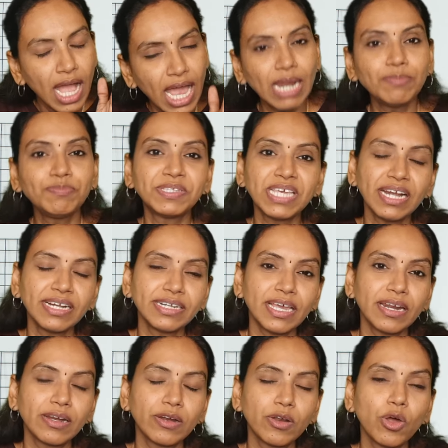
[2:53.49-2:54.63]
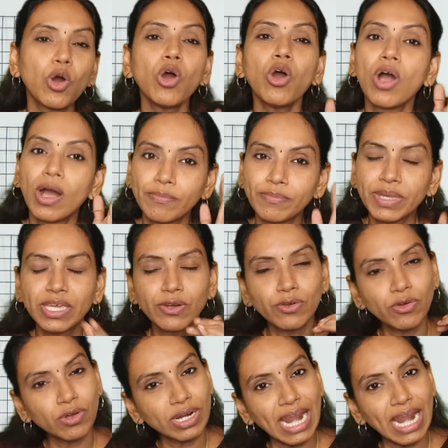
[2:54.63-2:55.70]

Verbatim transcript: హెల్ప్ సెంటర్లో మీరు